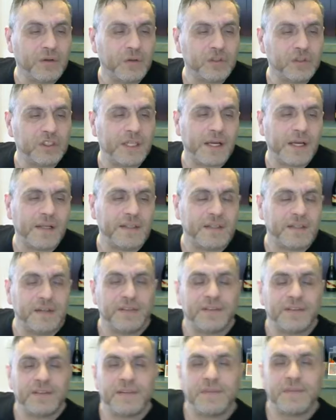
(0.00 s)
Hoş
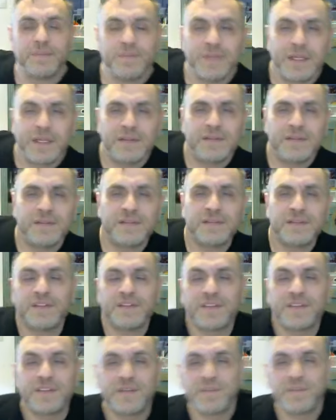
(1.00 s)
geldiniz.
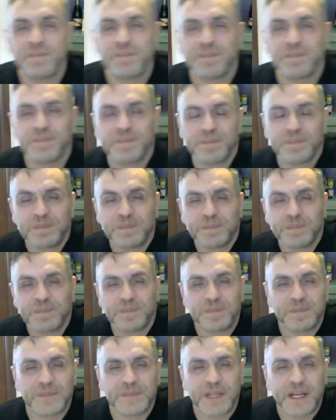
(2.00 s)
Nasılsınız?
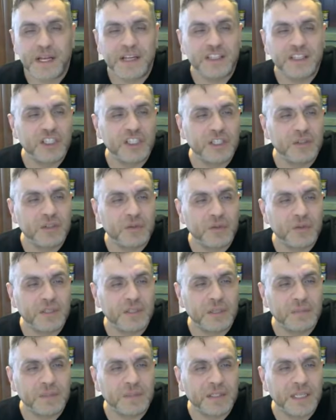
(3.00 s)
Her şey
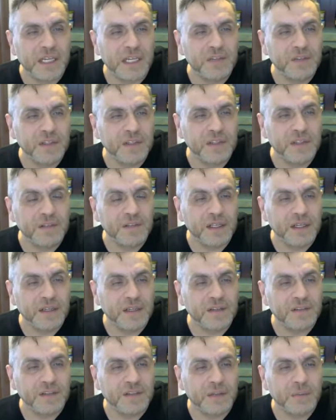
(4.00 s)
yolunda mı? Keyfiniz
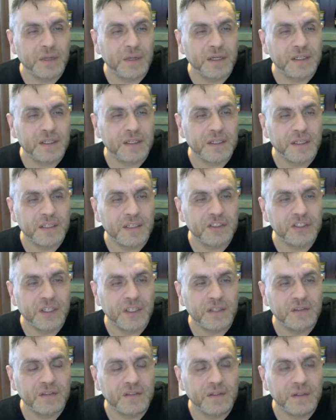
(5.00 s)
yerinizde mi
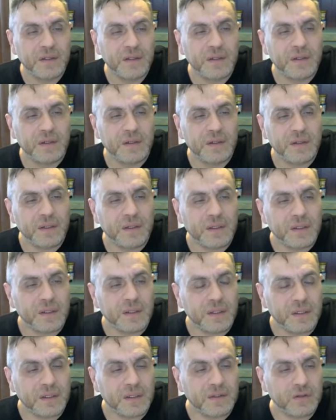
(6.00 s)
arkadaşlar?
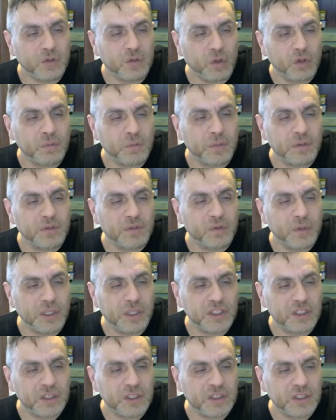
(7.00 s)
Zor bir
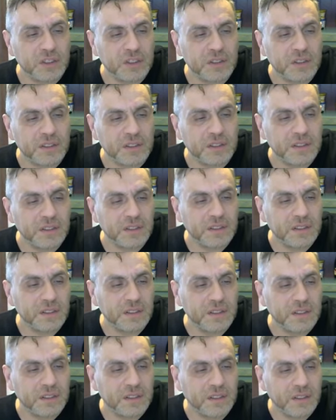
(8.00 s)
süreç yaşadık.
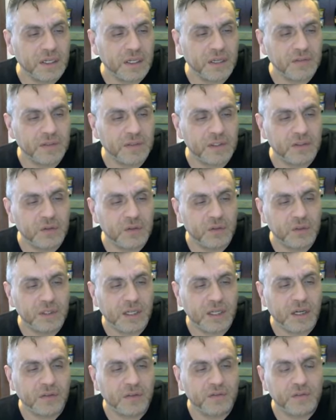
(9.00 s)
Evet
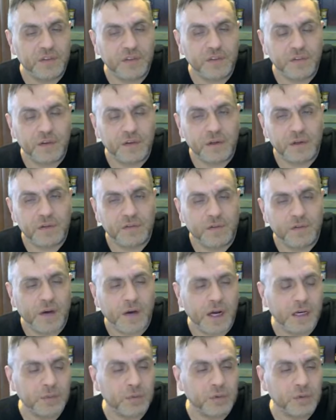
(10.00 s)
Hülya,
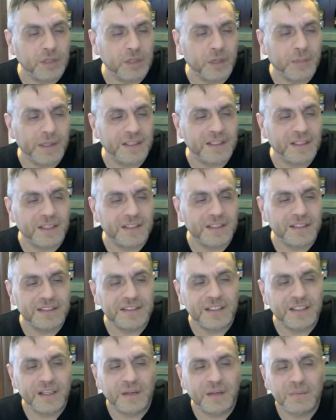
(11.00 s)
Fahir benden de
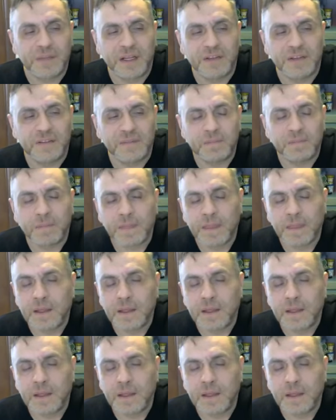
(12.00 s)
selamlar.